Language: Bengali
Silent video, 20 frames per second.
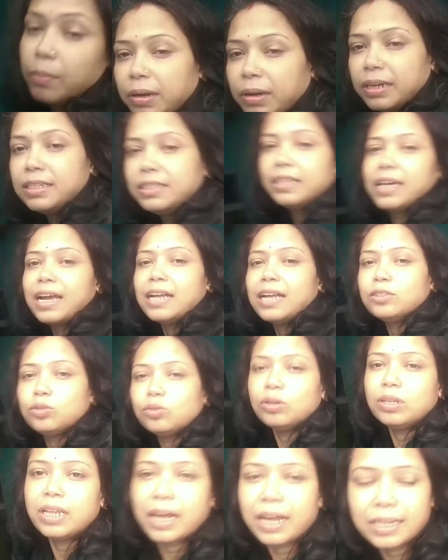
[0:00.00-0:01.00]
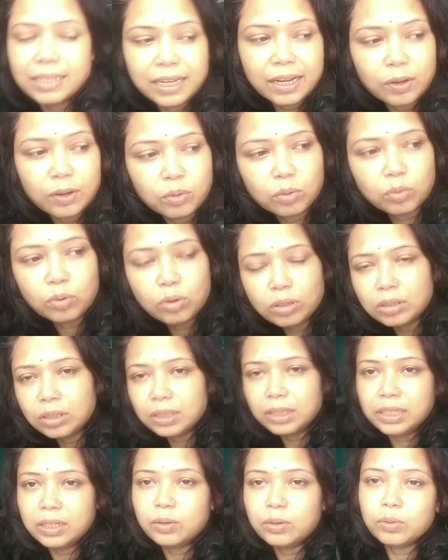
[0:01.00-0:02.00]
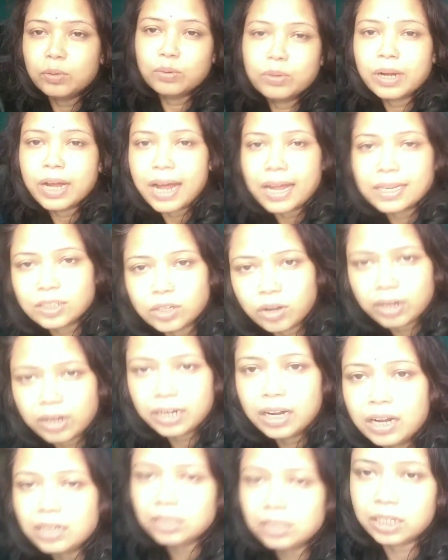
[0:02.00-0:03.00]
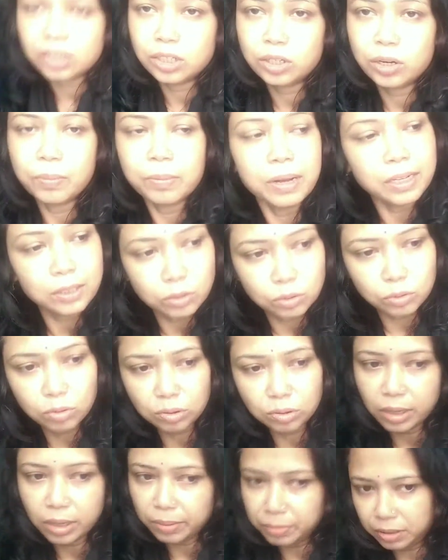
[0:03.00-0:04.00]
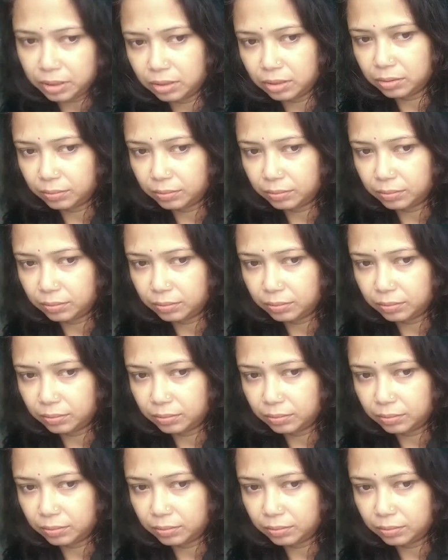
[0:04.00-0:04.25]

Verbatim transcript: মানে যে গাছগুলো দেখা যায় ওইগুলোতে দিয়েও কোনো কাজ হয় না সেই সব গাছগুলোতে আমি